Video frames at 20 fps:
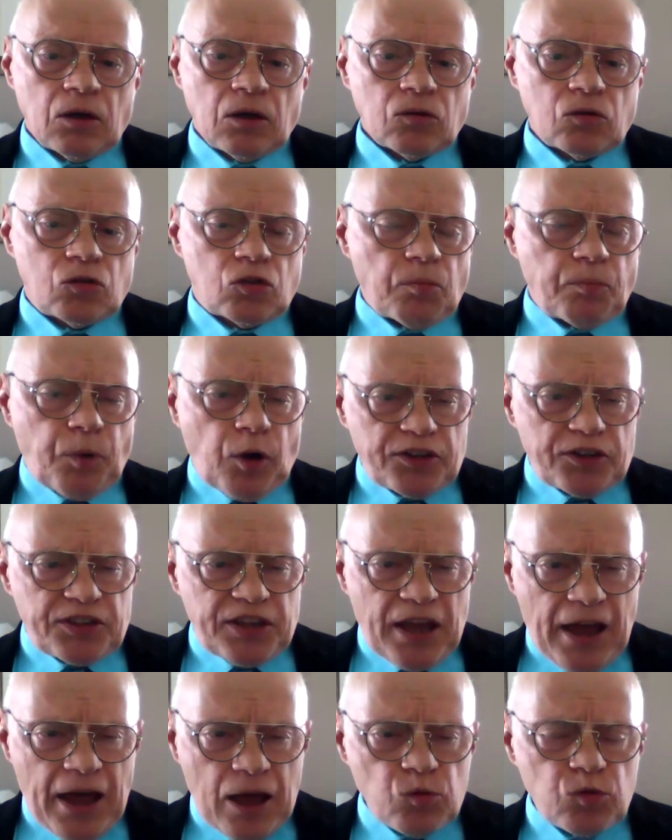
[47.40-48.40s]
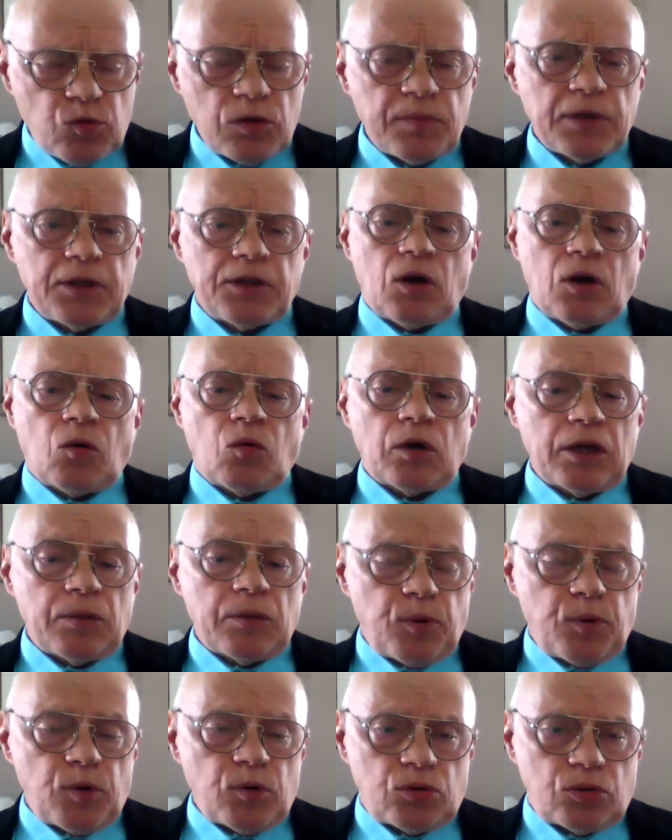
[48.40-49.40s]
nous sommes passés à 8 millions et
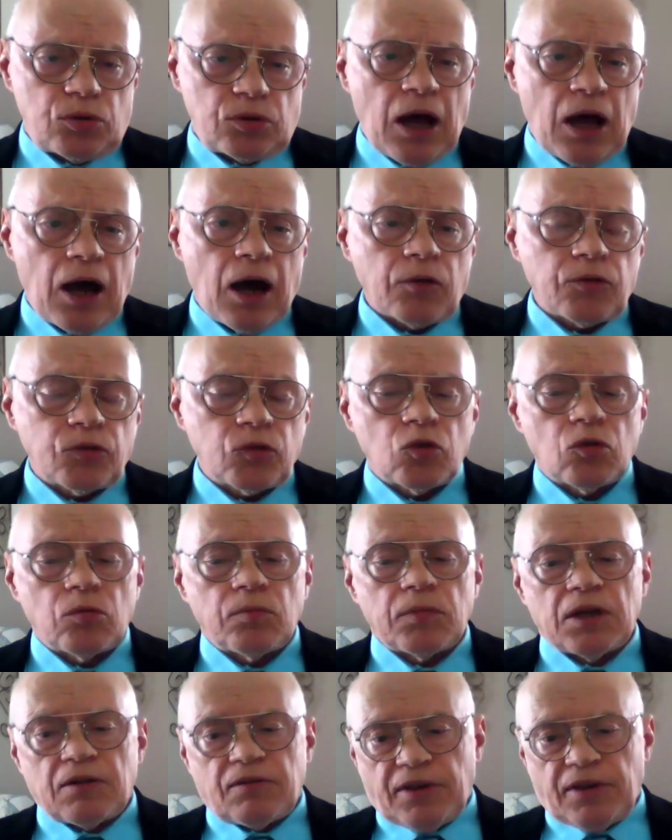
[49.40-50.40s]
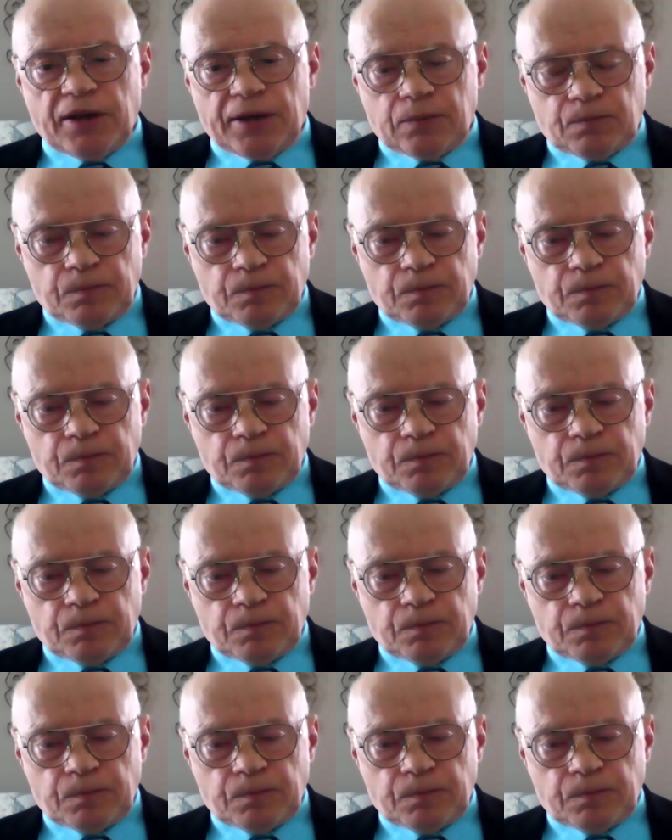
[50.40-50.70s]
plus en 2020.